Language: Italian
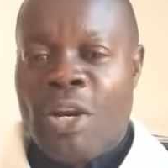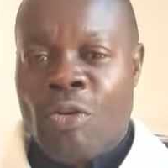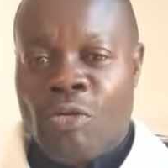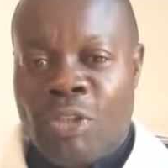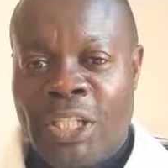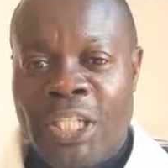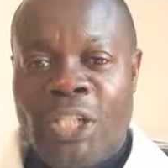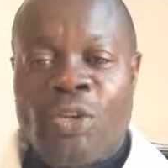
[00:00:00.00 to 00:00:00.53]

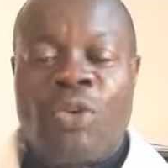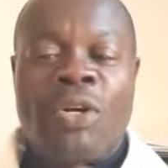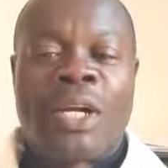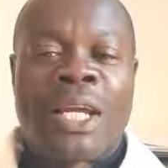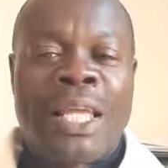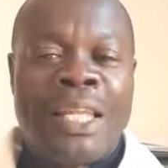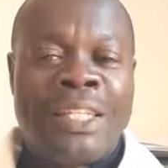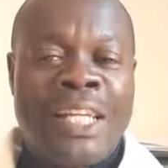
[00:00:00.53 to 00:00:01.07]
Non dico
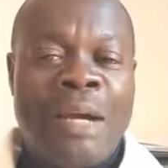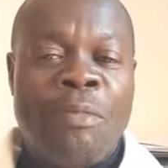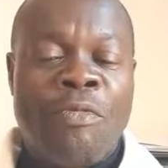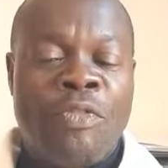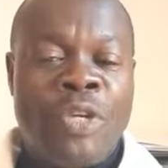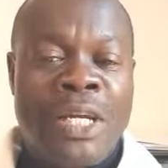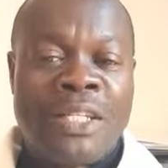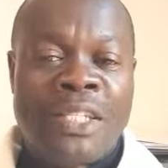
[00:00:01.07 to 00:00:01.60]
che andiamo
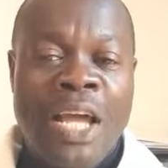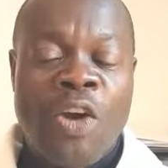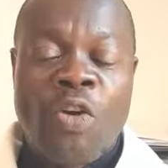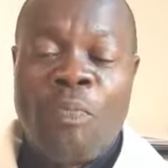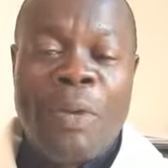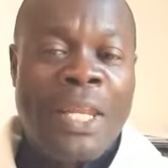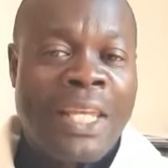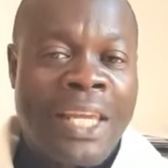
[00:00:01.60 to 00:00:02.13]
fino al
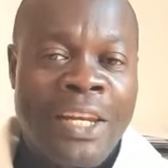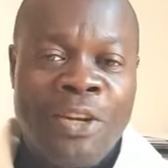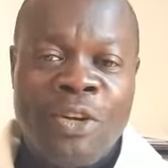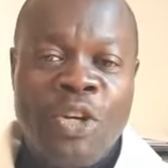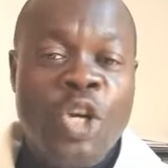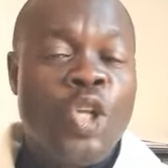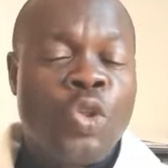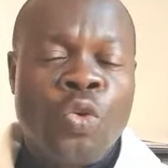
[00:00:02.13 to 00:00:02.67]
sangue, perché
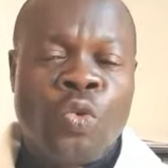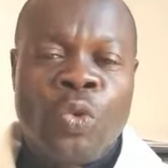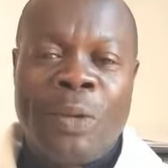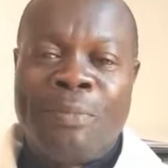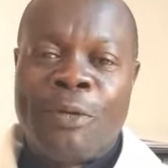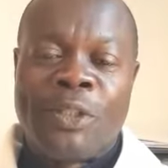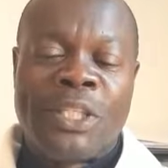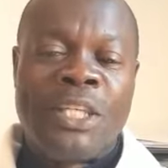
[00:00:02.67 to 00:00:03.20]
no? Tutto è
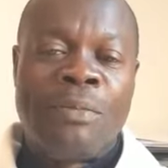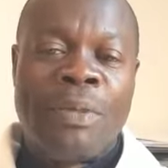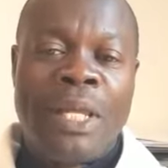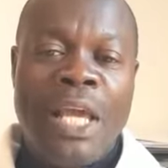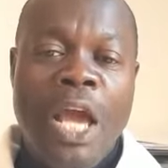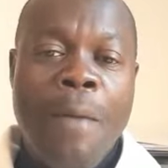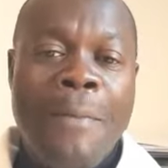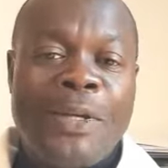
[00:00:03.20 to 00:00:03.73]

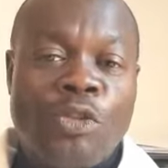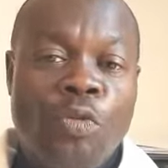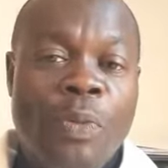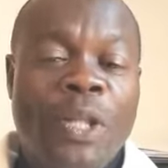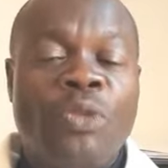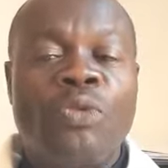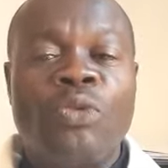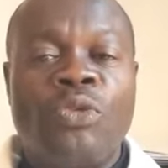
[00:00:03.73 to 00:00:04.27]
possibile, ma
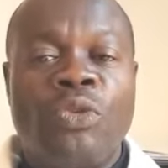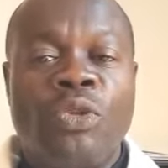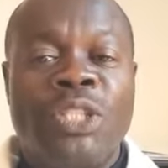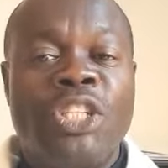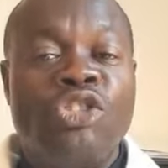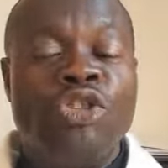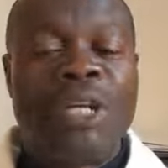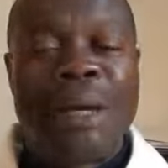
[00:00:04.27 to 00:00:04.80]
soprattutto
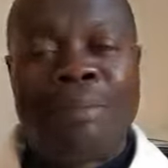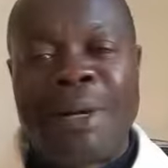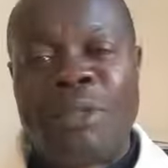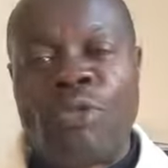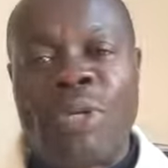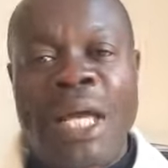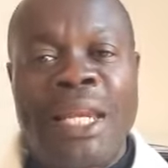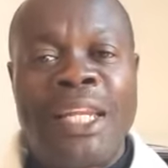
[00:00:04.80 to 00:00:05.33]
di non
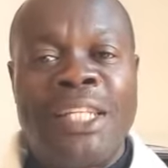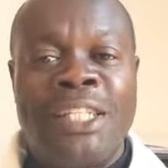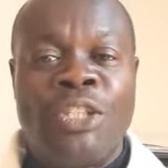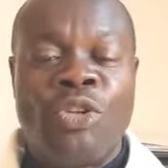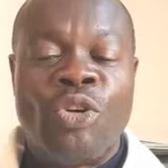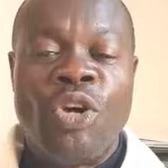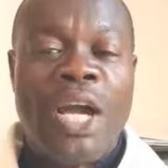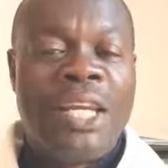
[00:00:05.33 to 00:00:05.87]
abbandonare
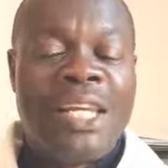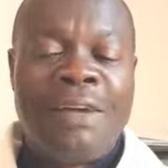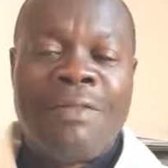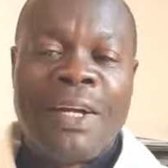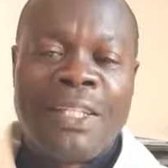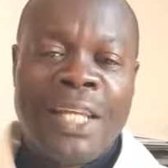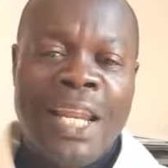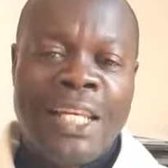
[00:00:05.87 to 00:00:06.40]
Dio
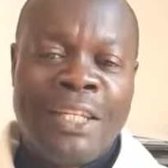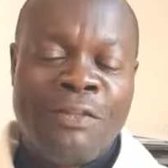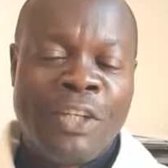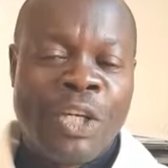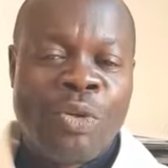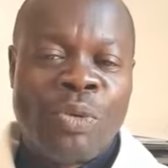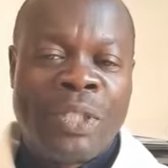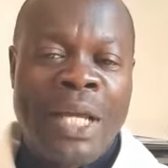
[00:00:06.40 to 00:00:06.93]
davanti alle
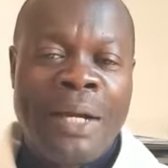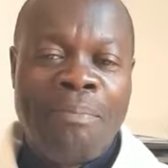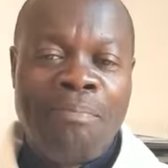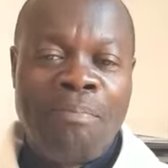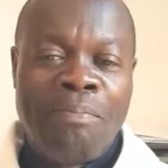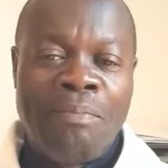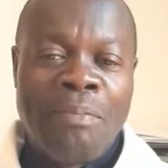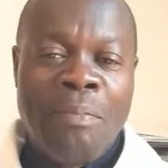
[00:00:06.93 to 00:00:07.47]
difficoltà,
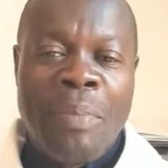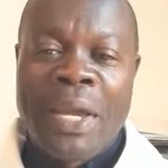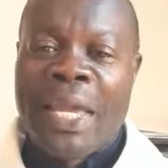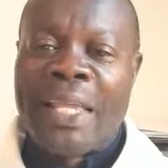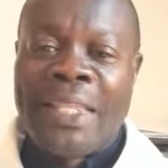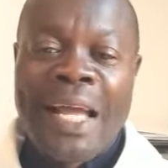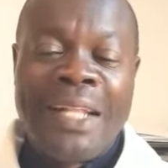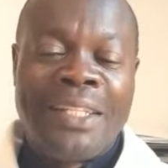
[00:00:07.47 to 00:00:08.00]

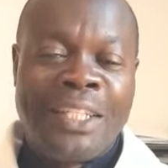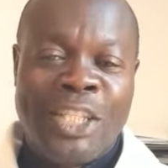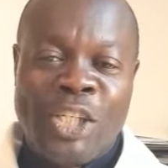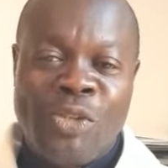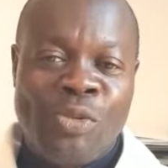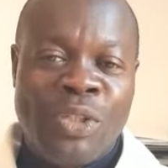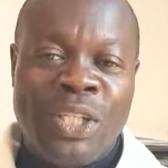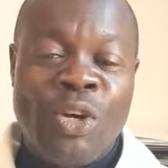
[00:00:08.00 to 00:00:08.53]
perché tanti di
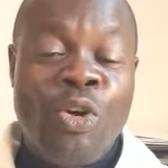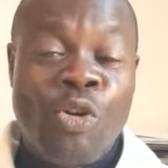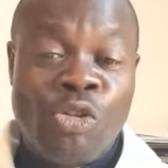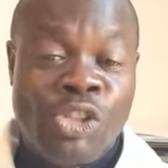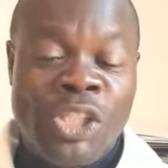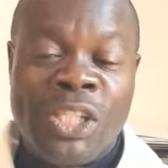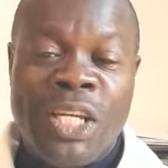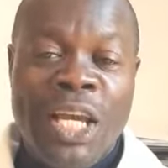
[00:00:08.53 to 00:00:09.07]
noi
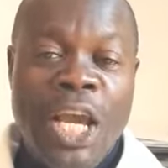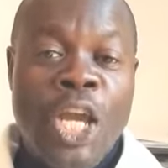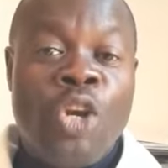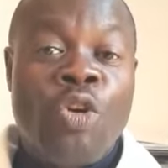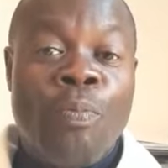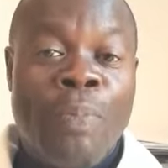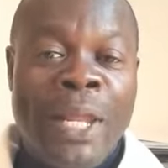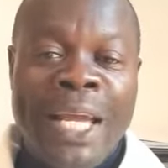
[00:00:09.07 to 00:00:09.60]
oggi
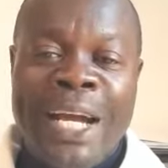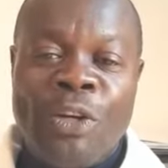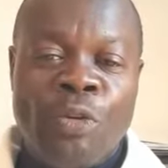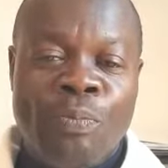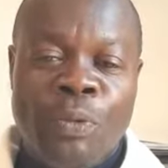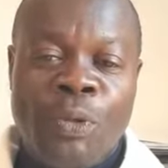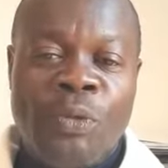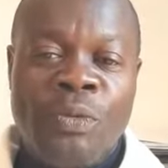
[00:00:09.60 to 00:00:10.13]
non
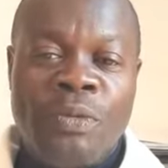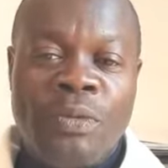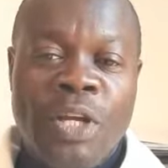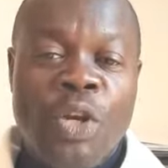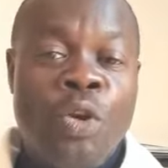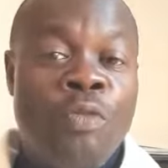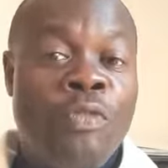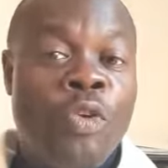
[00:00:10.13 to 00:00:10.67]
pregano più,
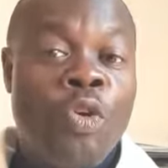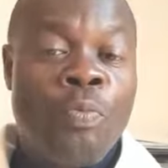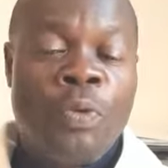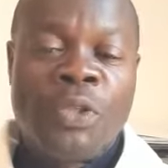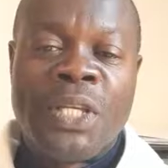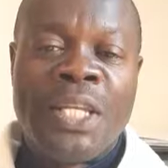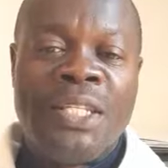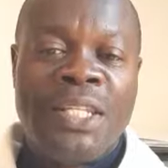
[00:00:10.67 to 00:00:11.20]
non vogliono più
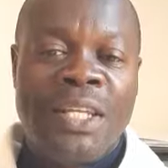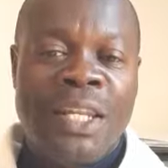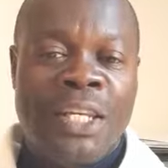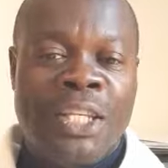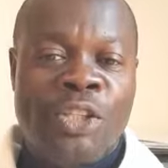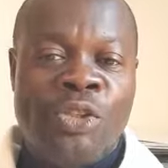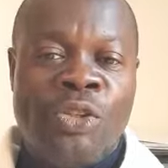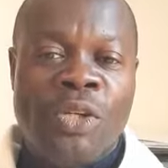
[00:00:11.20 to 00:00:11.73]
sentire
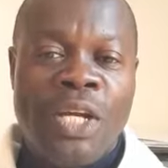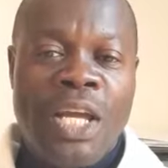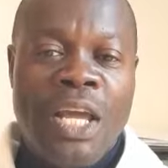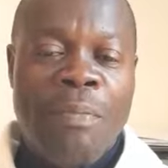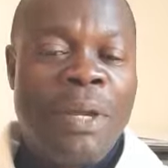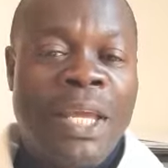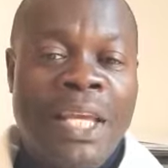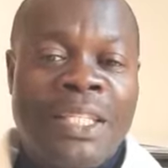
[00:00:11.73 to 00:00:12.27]
Dio,
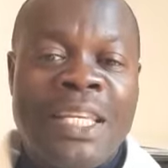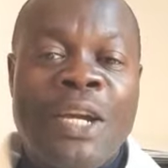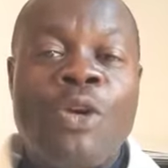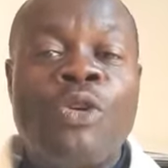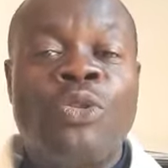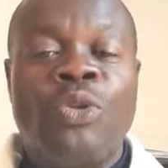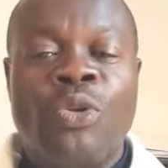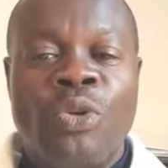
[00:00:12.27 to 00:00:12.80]
perché
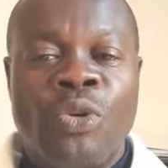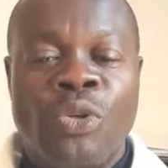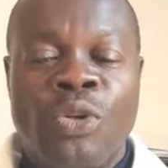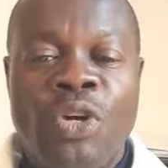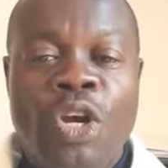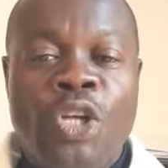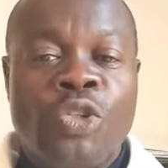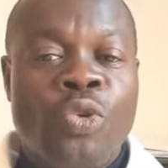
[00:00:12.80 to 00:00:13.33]
secondo
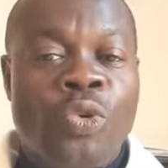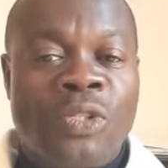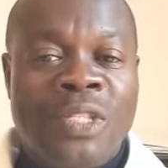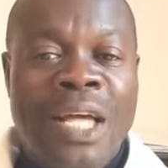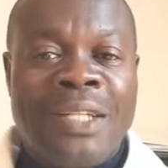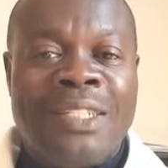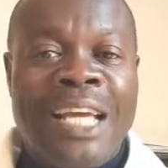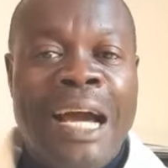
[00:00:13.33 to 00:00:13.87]
loro sono
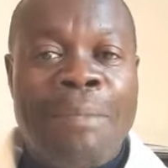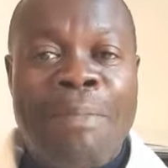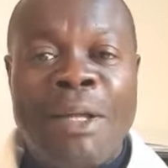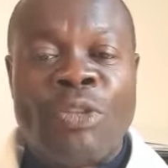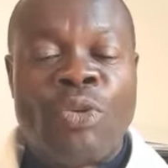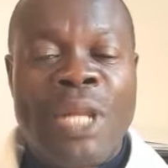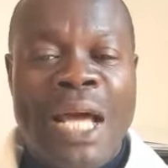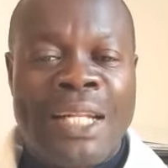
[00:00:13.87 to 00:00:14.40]
stati
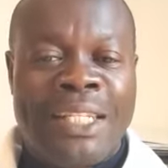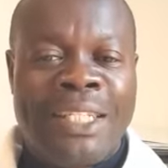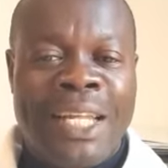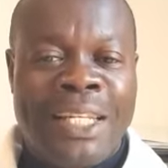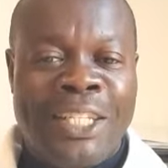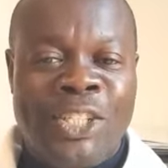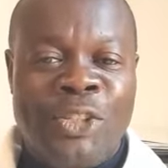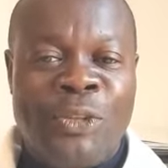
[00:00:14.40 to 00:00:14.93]
abbandonati da
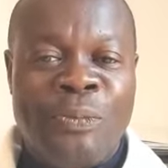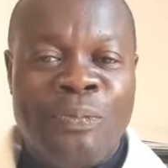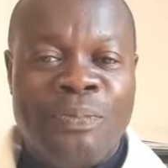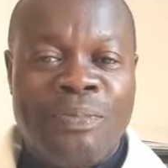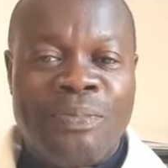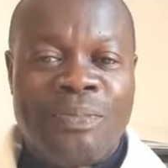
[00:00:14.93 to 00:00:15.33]
Dio.